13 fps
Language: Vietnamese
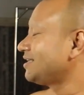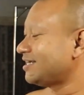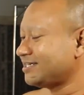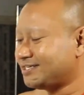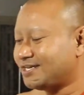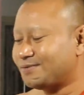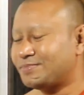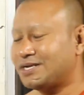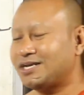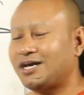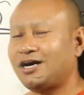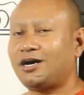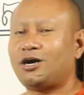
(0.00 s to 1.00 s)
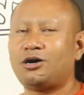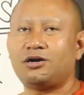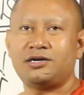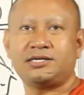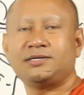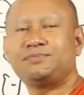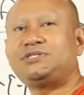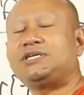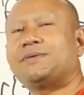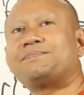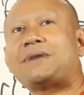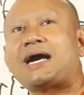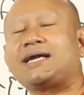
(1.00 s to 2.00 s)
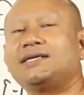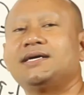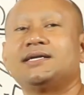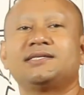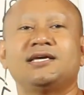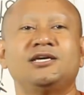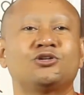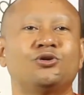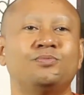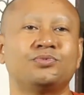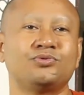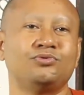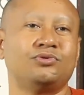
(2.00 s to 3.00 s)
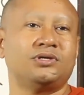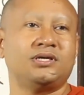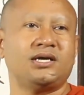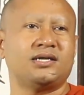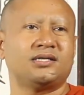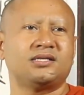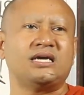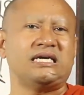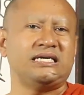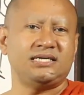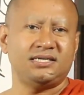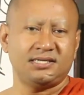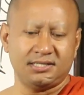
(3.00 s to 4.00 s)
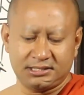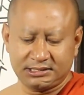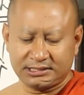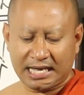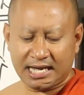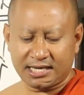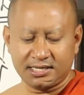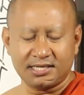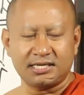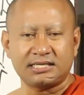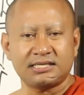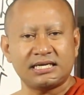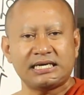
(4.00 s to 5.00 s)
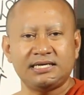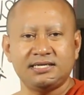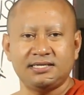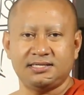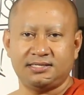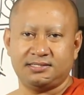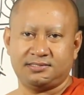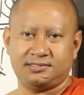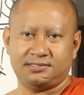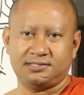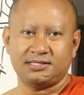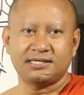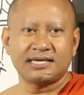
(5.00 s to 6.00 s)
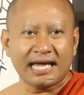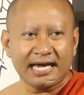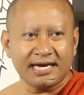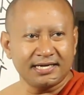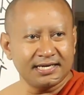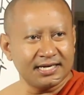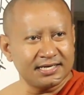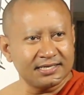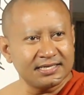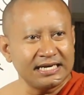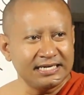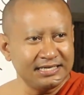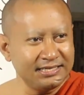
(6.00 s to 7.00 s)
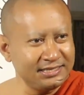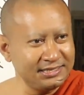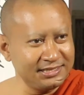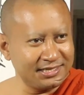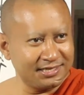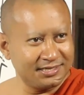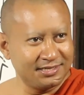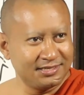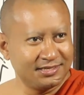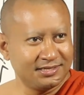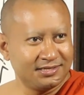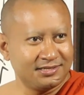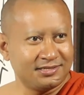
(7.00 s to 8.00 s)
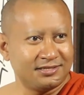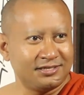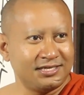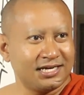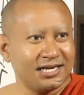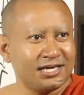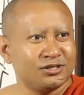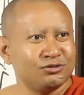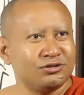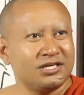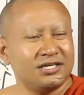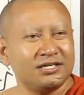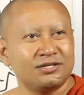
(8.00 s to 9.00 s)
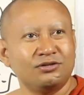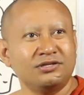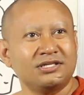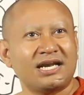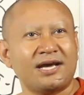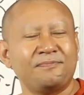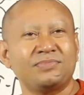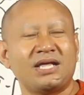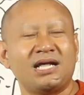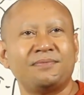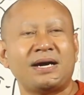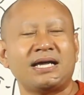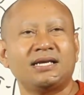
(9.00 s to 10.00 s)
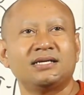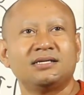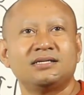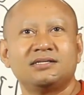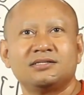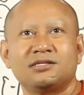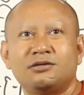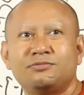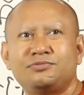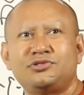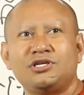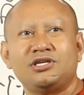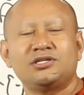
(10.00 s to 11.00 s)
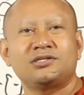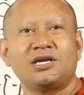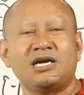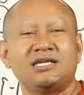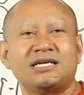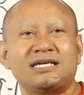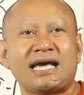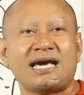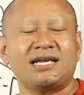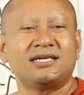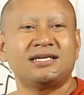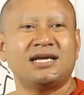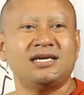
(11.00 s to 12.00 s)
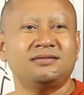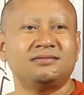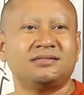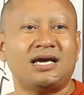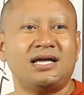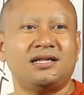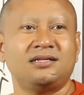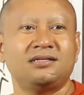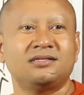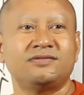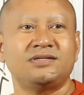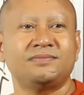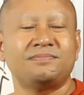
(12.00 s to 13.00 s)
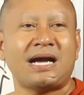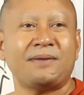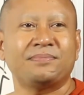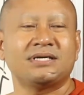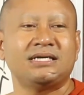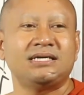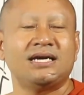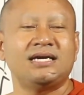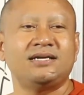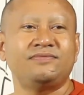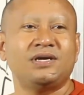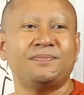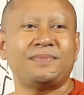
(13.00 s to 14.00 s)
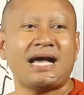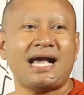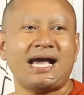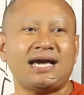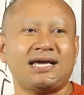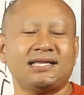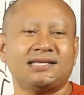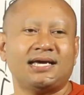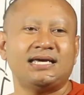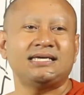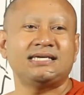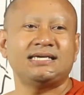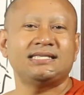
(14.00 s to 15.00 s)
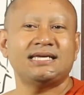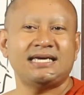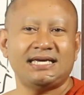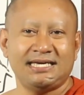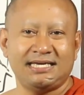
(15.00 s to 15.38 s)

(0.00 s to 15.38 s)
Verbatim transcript: ấy để mình o rương chia bạc nợ tây cùng cuôn nợ tây rồi xa nợ tây cho đến nay nợ tây rồi nợ là xưa thế đi côn cả nam đa ban tao chơi đây là na là đây đa thưa bạp kia a b và ha a kia t